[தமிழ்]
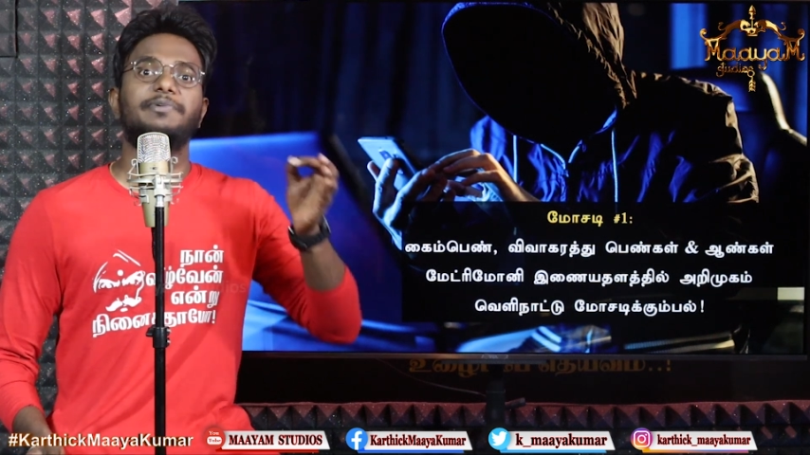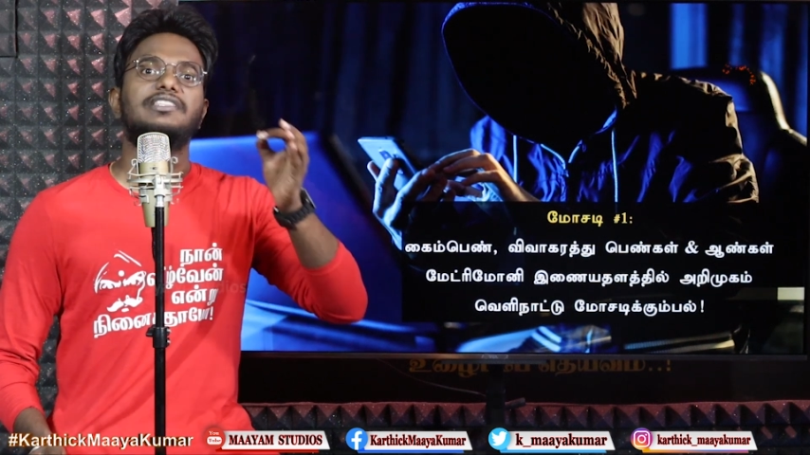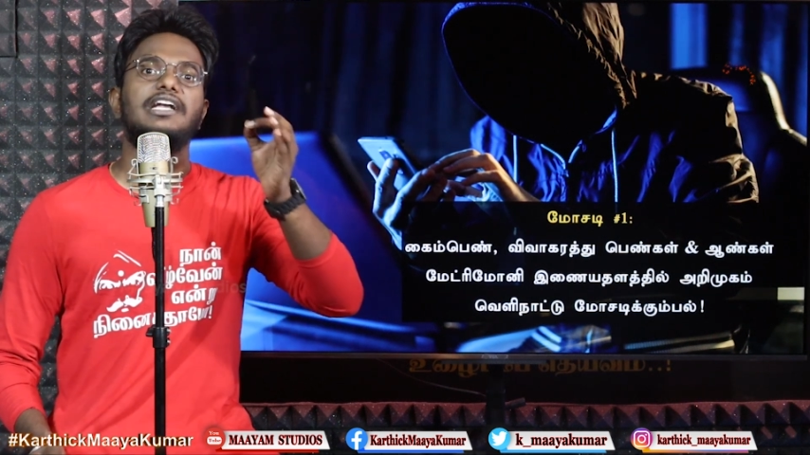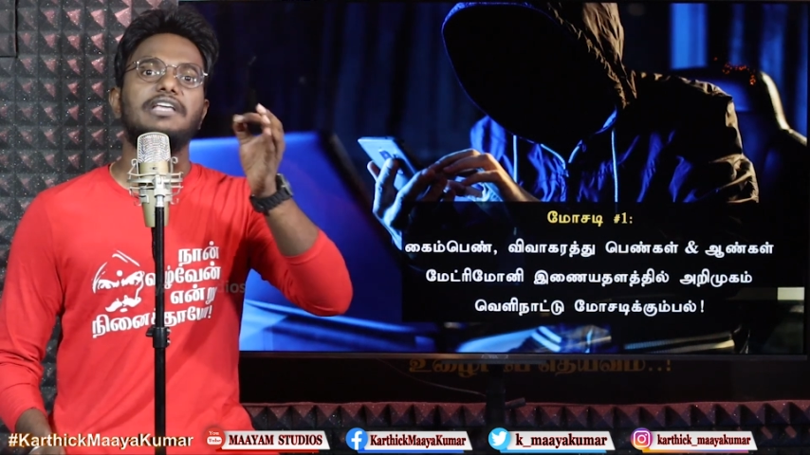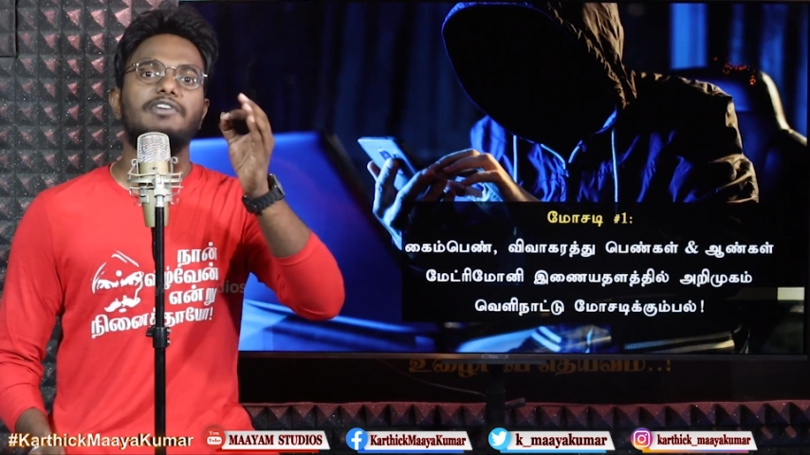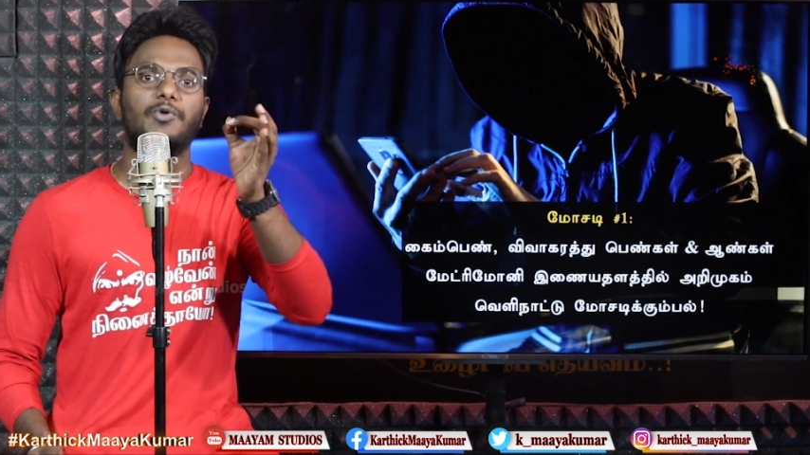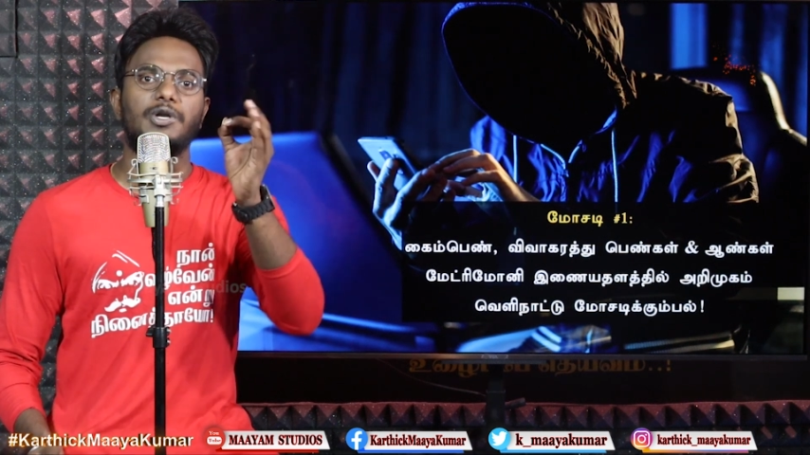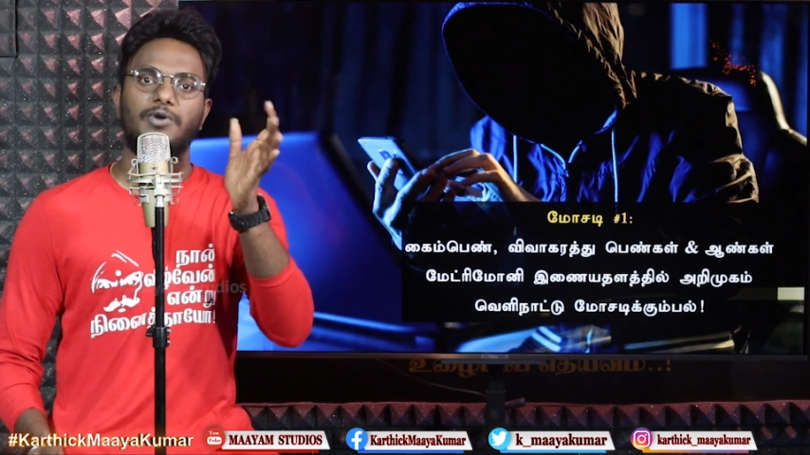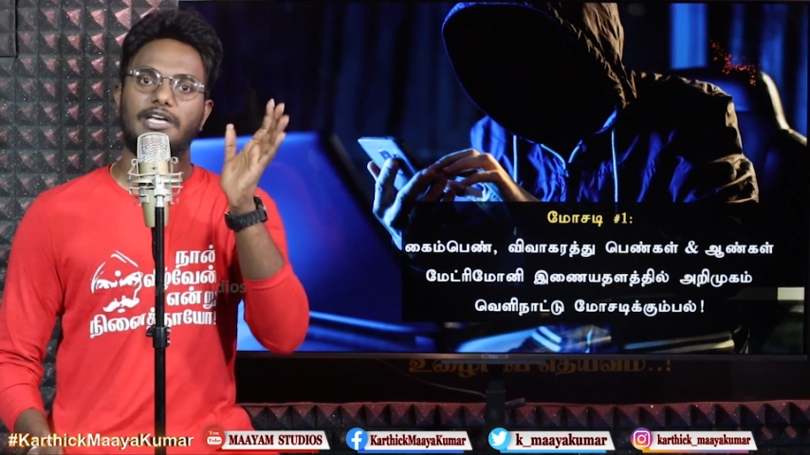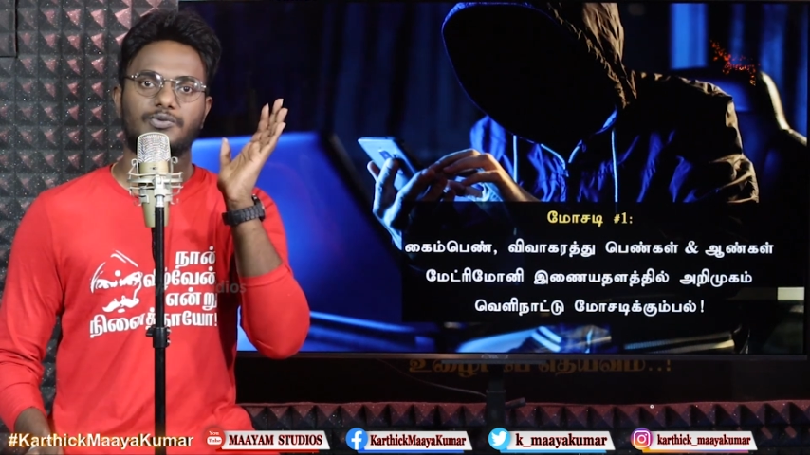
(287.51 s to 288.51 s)
இப்போ தெளிவாக
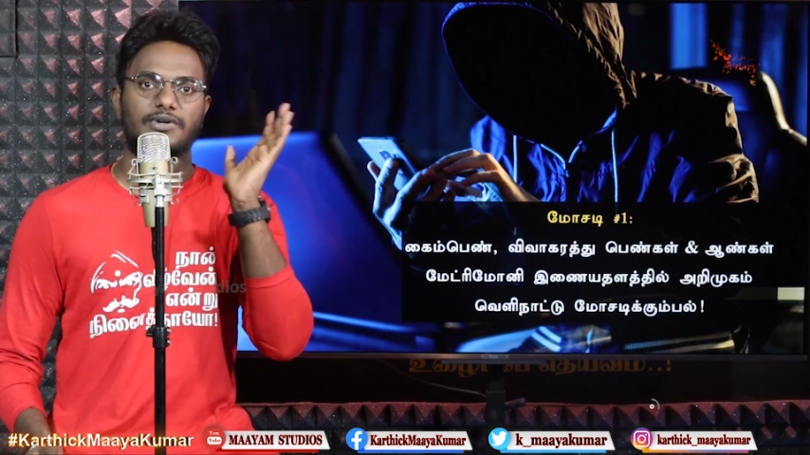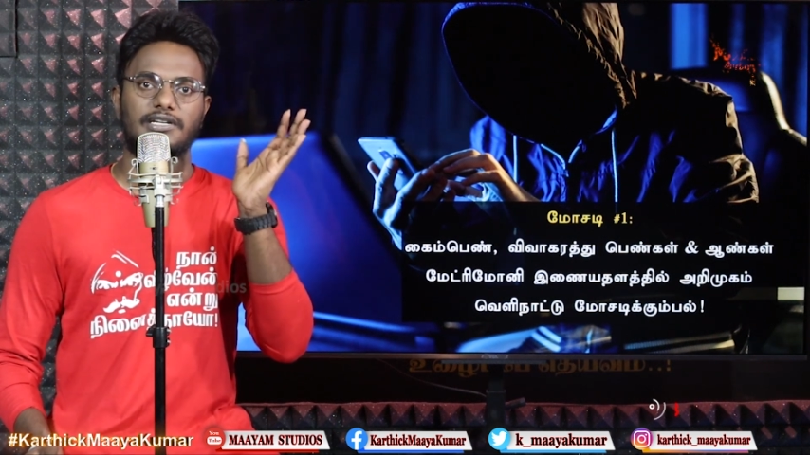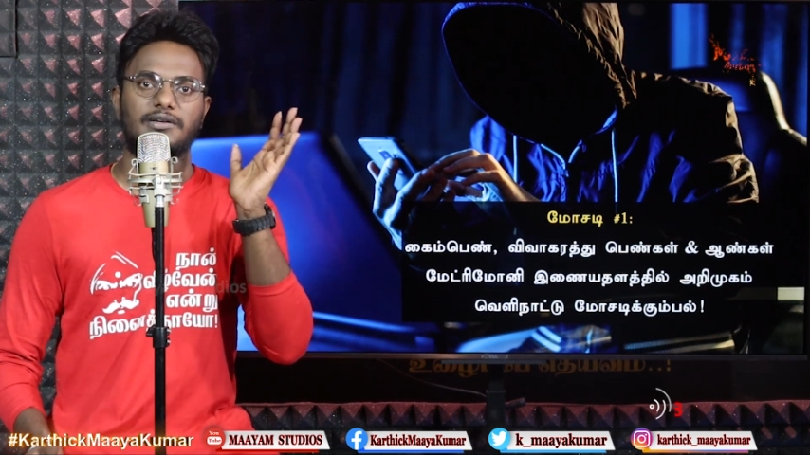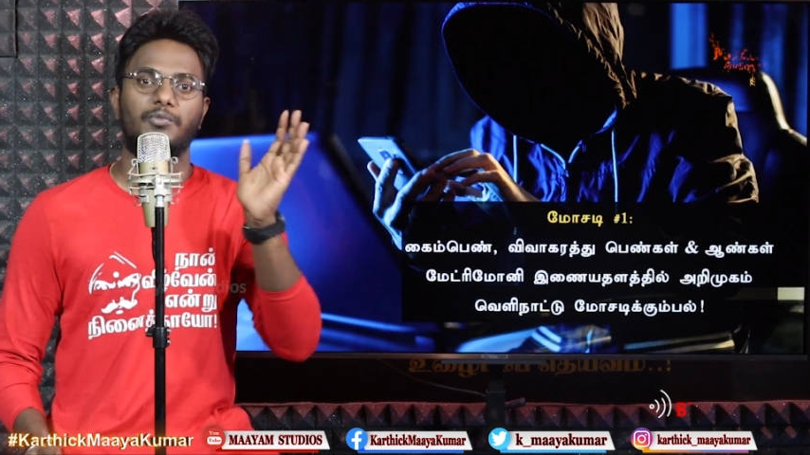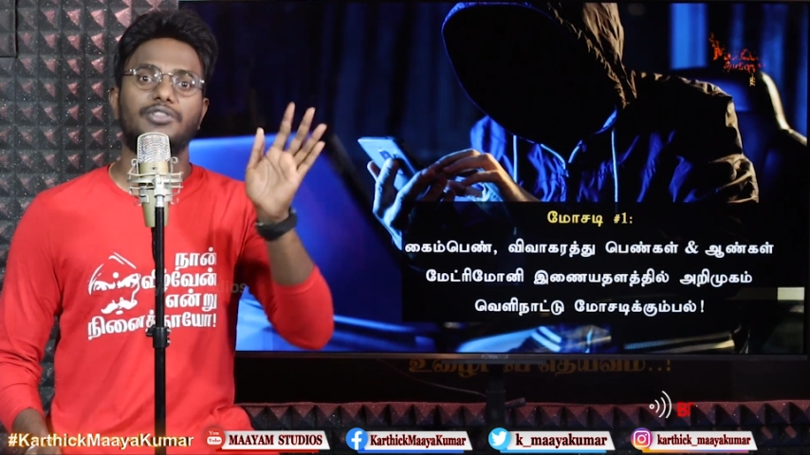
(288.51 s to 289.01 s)
ஒன்று ஒன்றா சொல்கிறேன்